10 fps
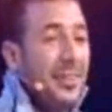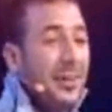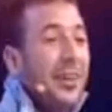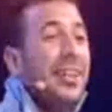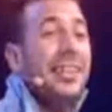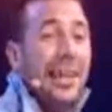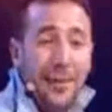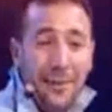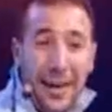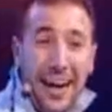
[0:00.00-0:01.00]
تيقول لها
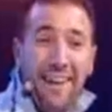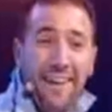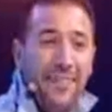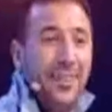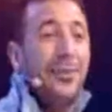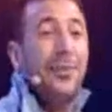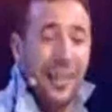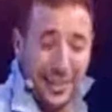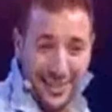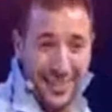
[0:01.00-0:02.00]
نتقوى تتقول
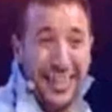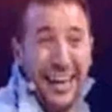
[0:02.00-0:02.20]
لها غدا